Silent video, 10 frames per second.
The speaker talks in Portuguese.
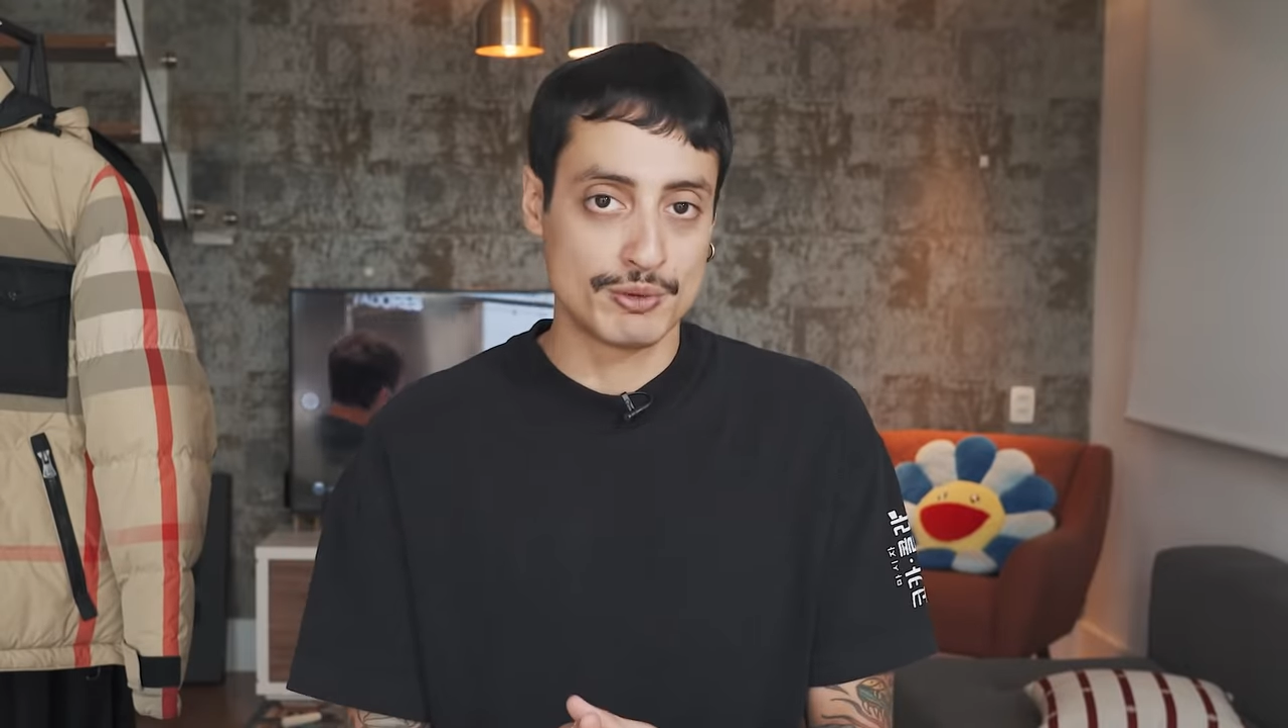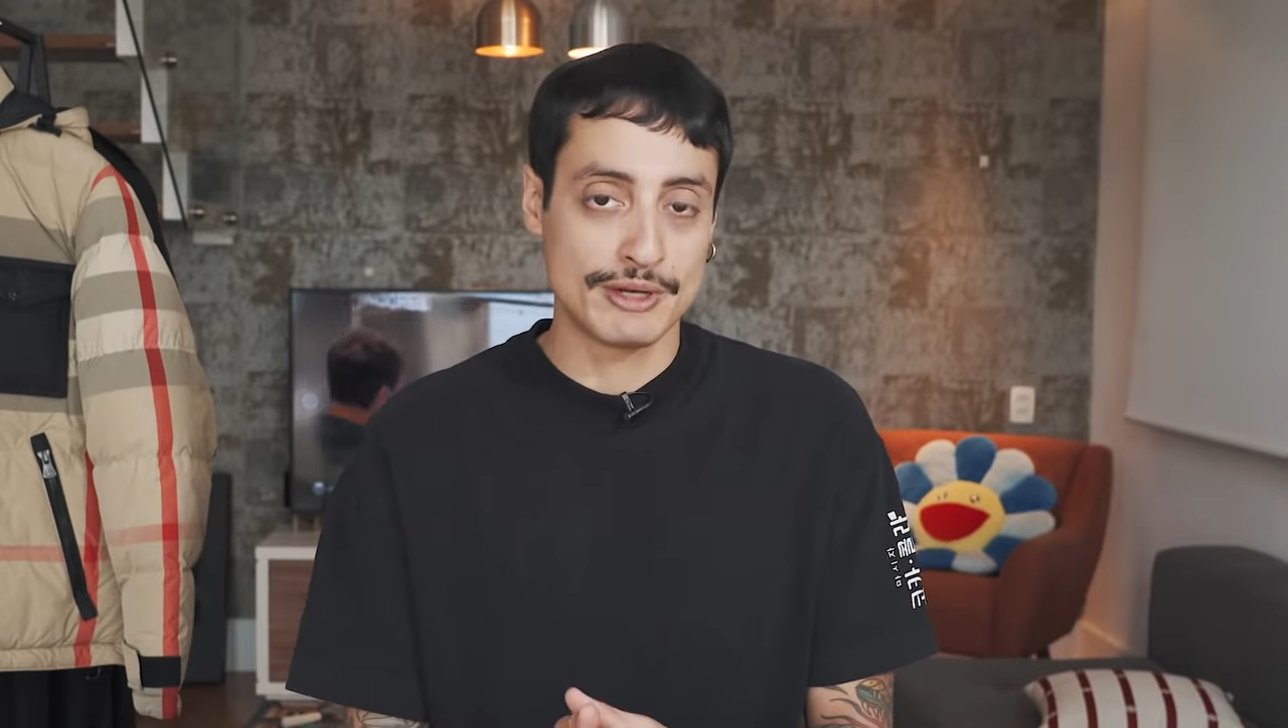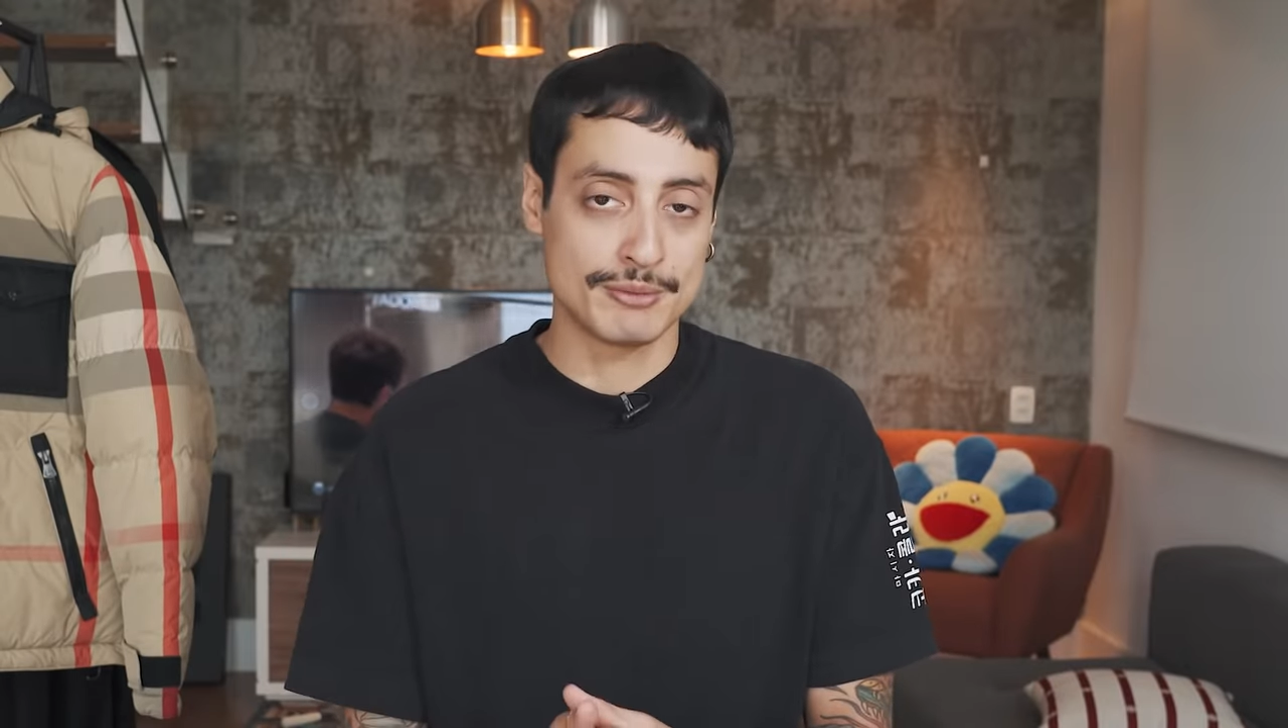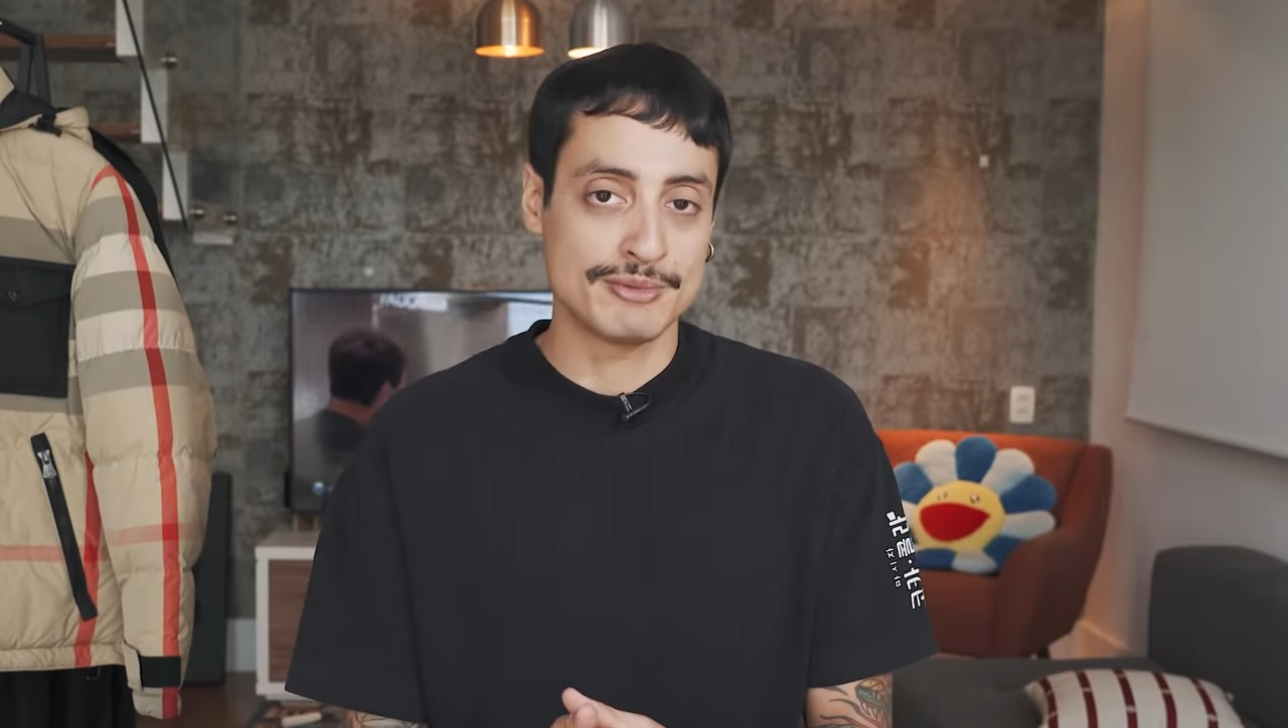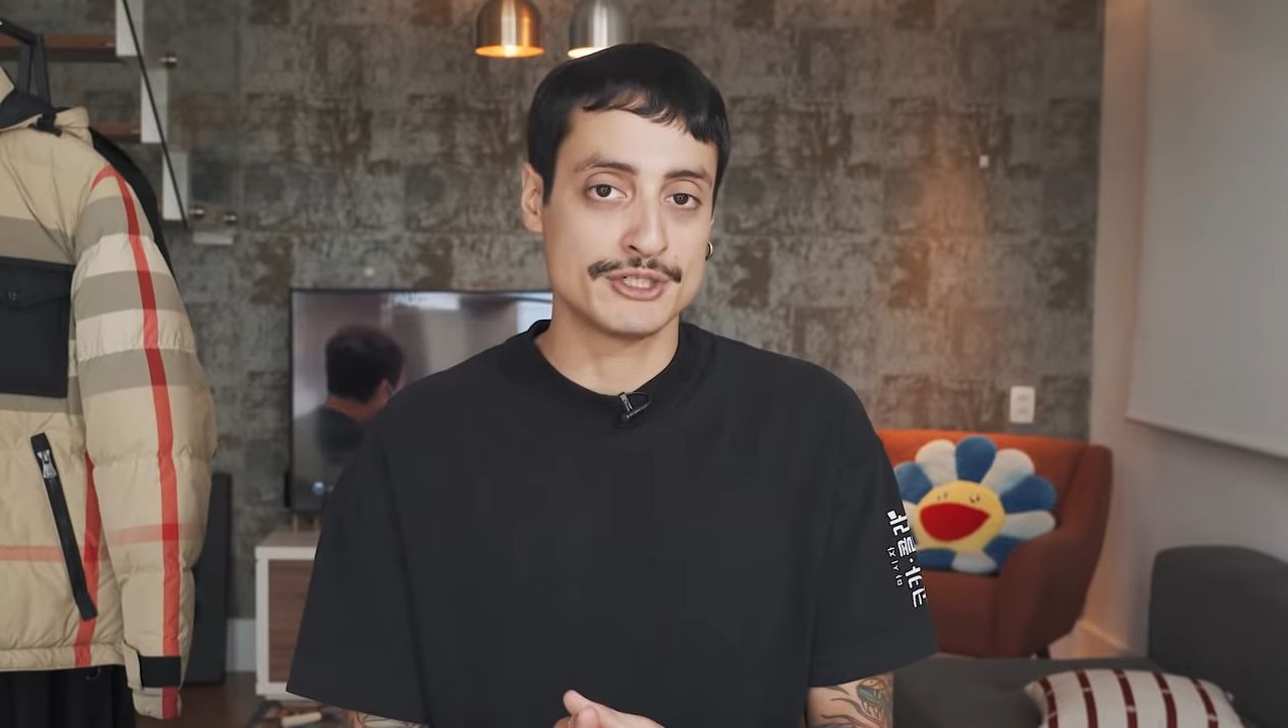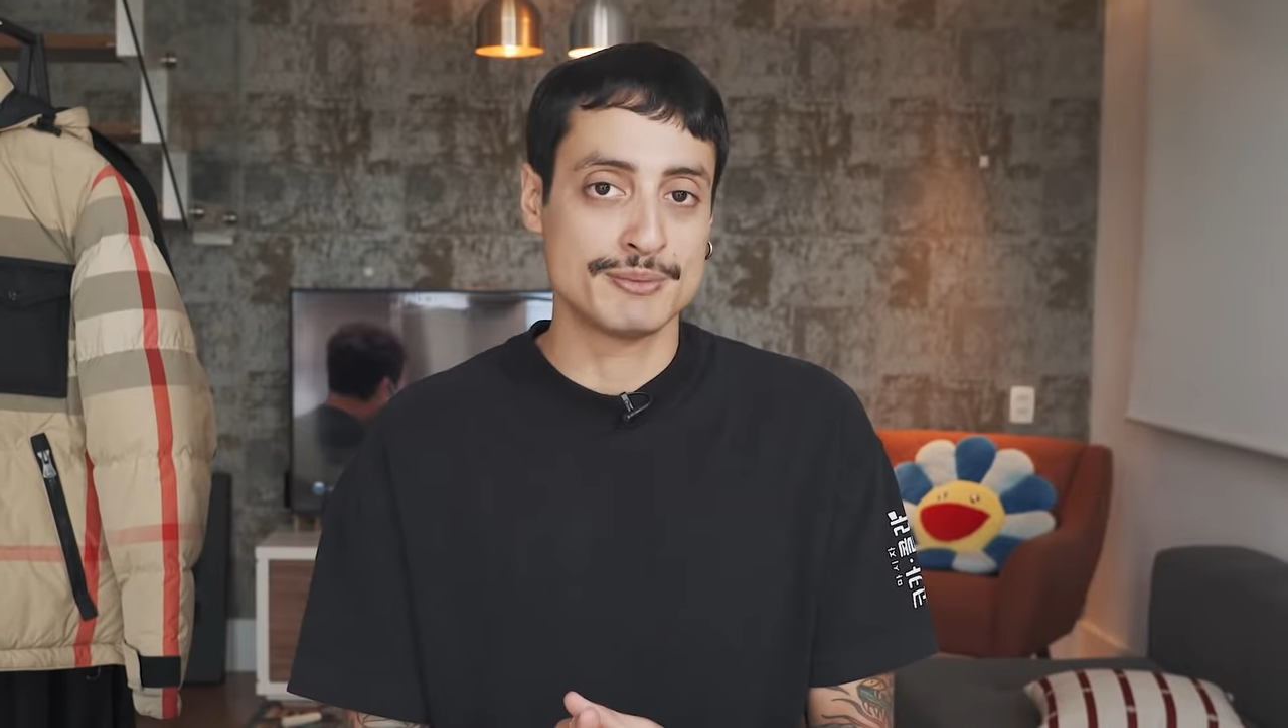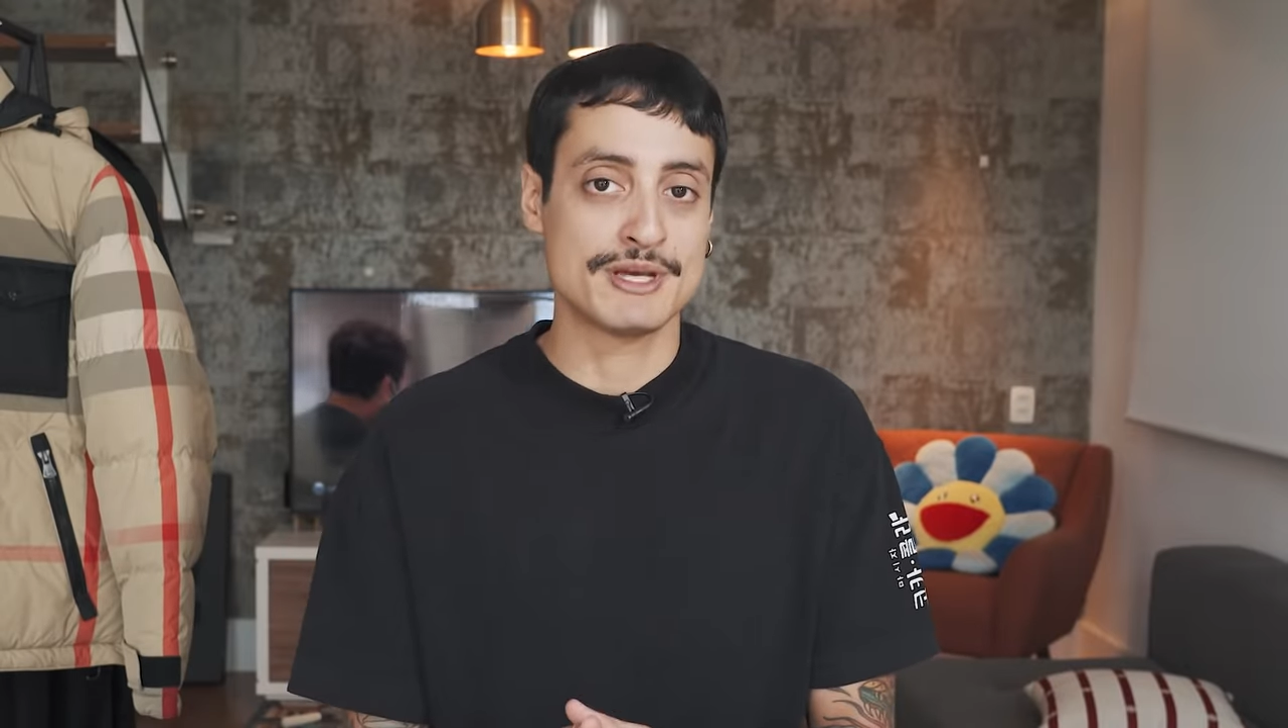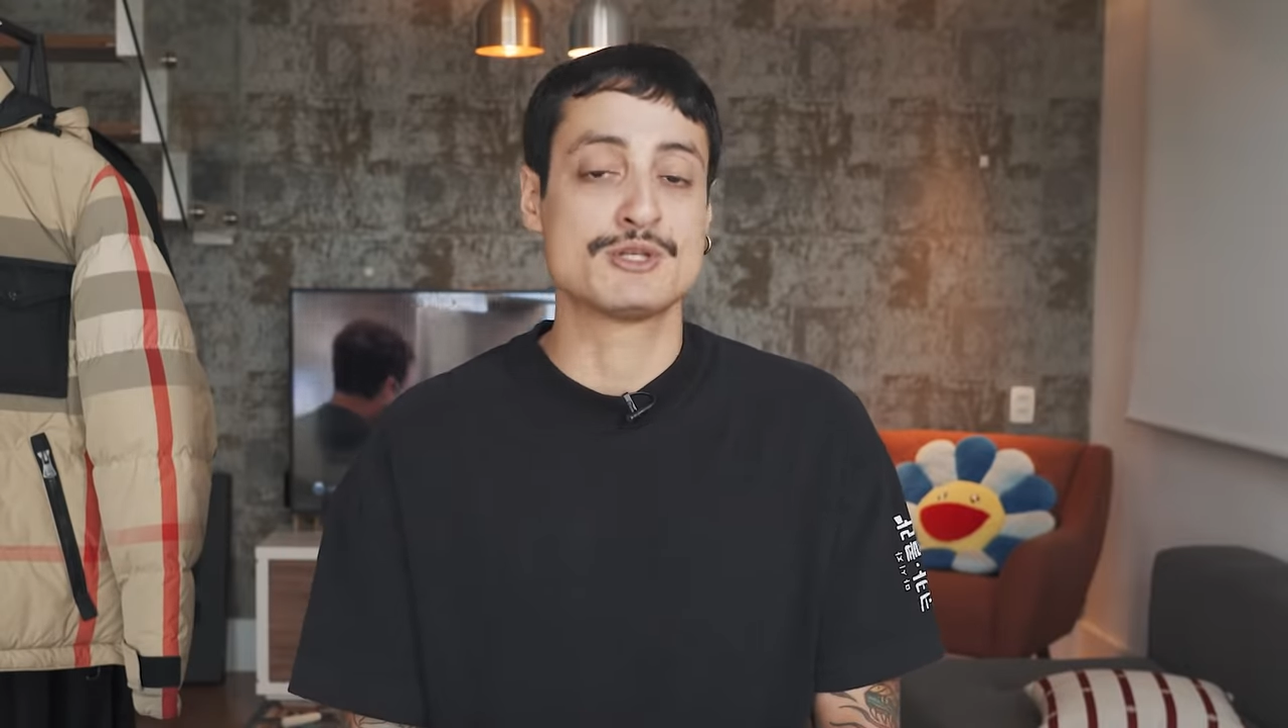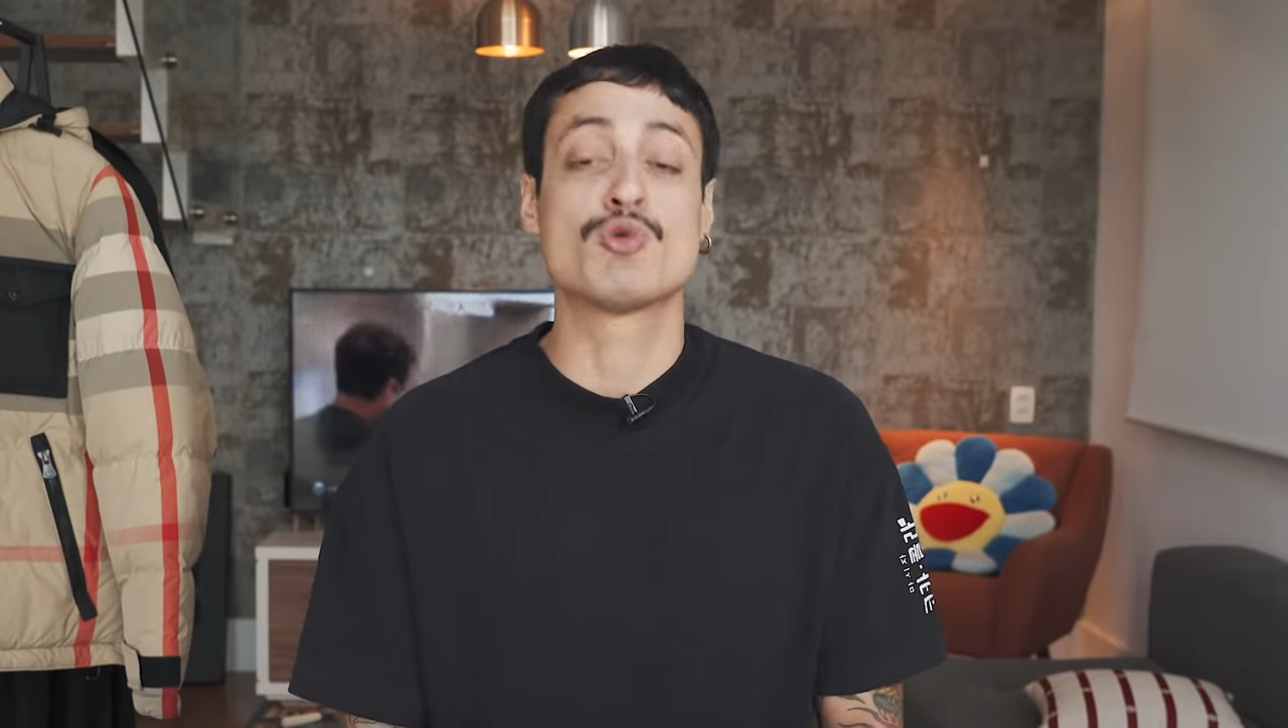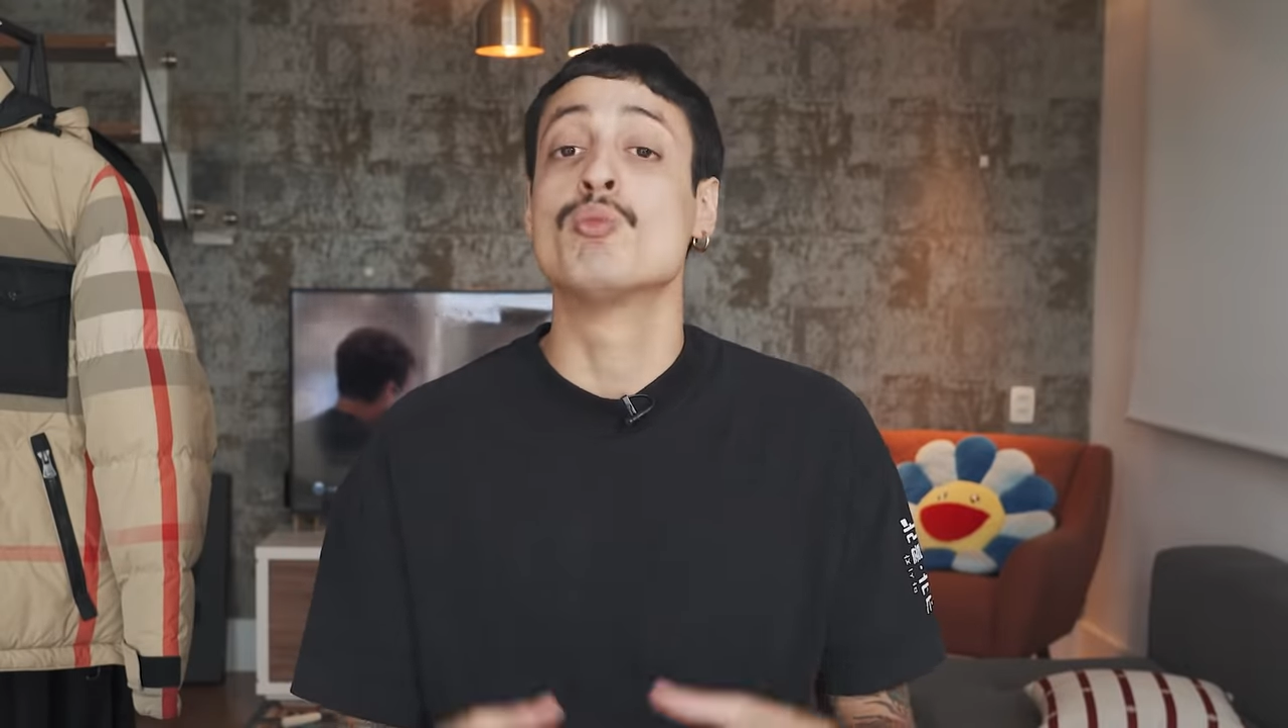do Guatemi
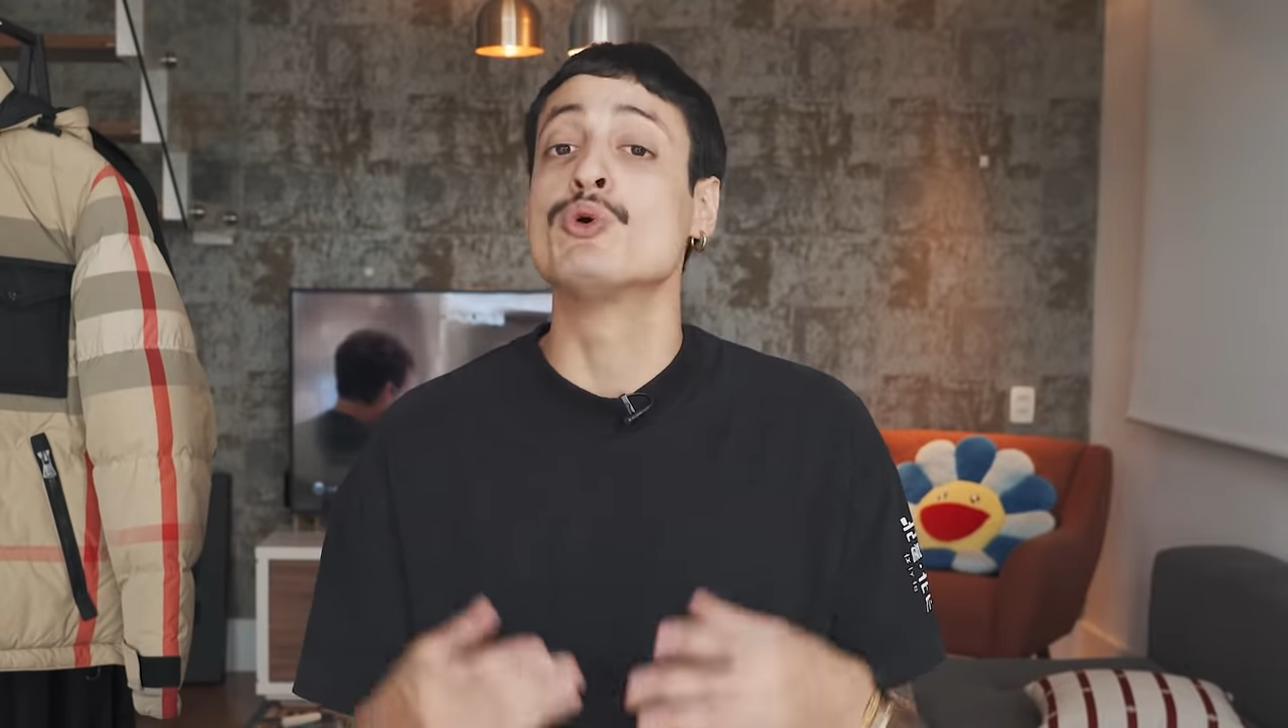365